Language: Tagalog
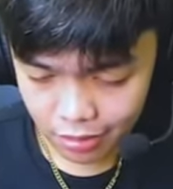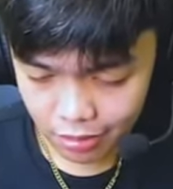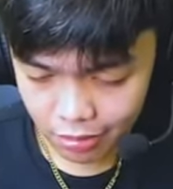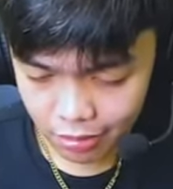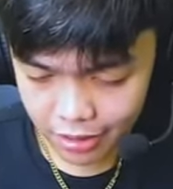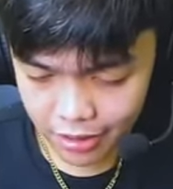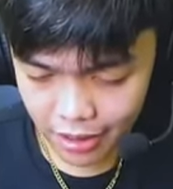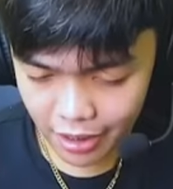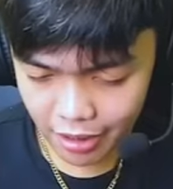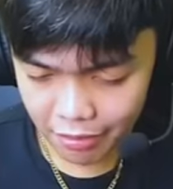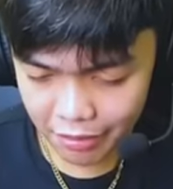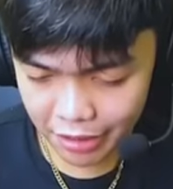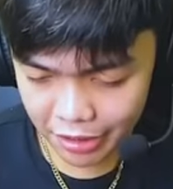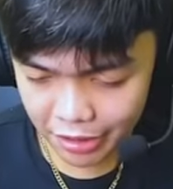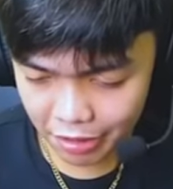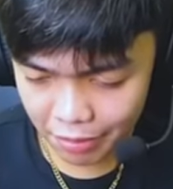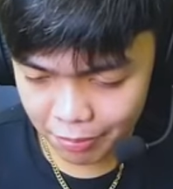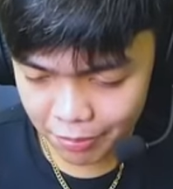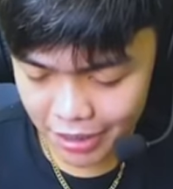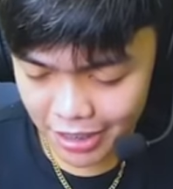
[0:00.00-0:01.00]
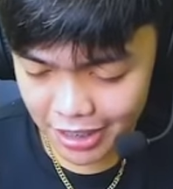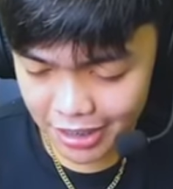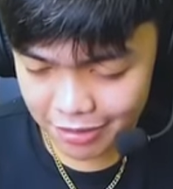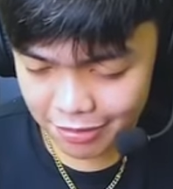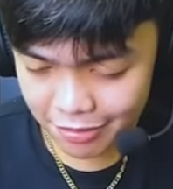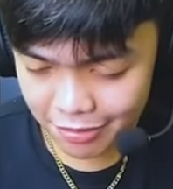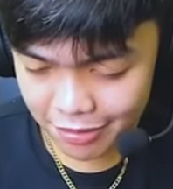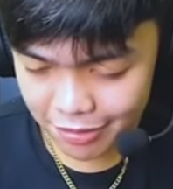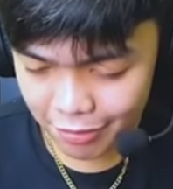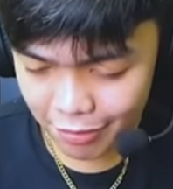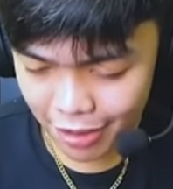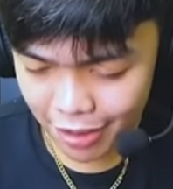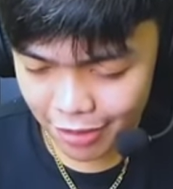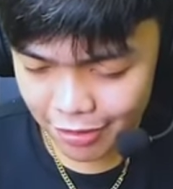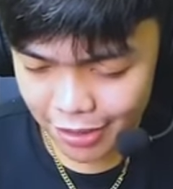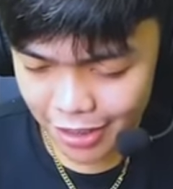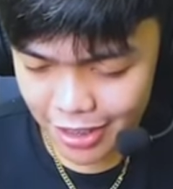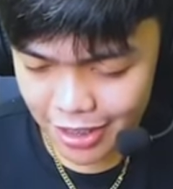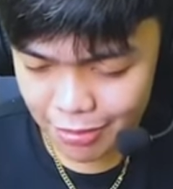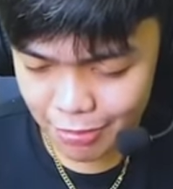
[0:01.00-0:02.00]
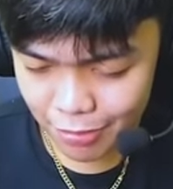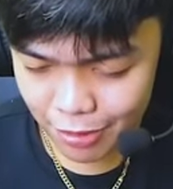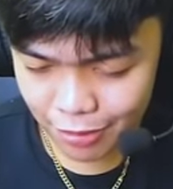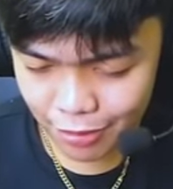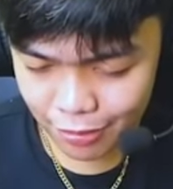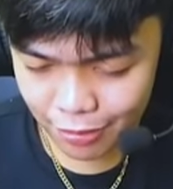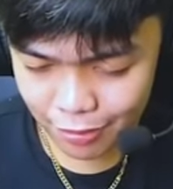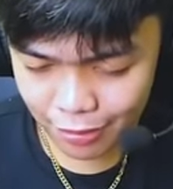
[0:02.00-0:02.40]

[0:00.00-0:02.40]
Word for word: Uy, naka-wind of nature. Wow, nice, bro.